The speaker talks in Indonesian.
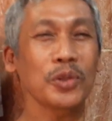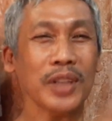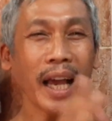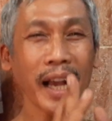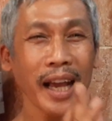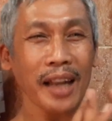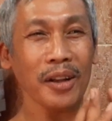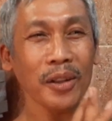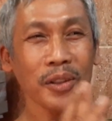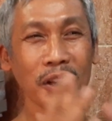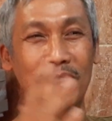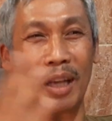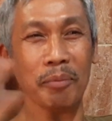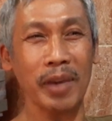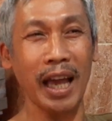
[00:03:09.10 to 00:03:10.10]
usahakan nonton
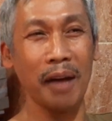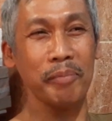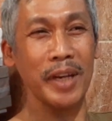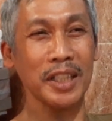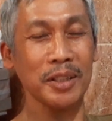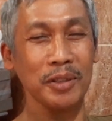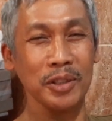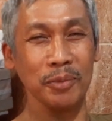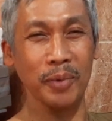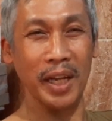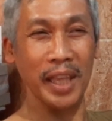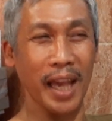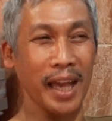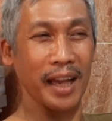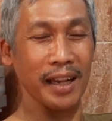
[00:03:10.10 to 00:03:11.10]
sampai habis
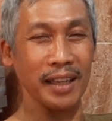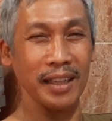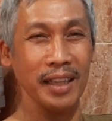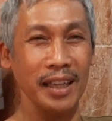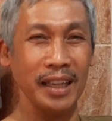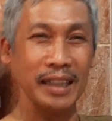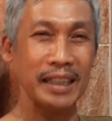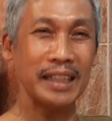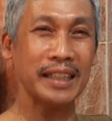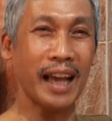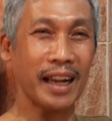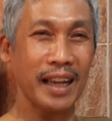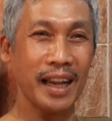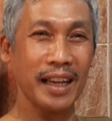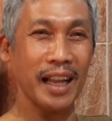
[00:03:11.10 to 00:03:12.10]
supaya
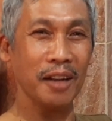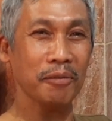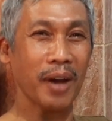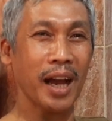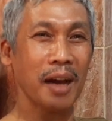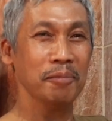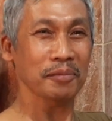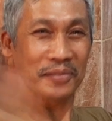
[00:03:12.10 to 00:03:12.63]
tidak gagal paham.